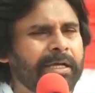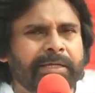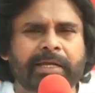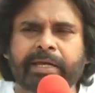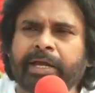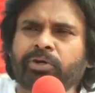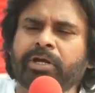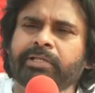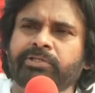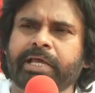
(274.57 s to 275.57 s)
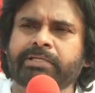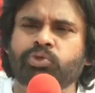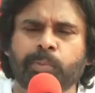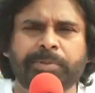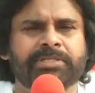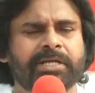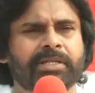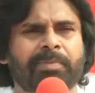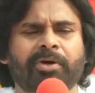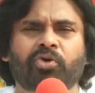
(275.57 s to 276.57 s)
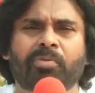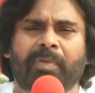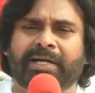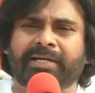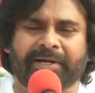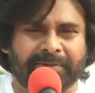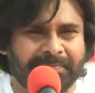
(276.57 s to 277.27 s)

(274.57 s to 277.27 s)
నేనేంటో నేను చేసి చూపిస్తాను తప్ప ఎక్కువ మాట్లాడను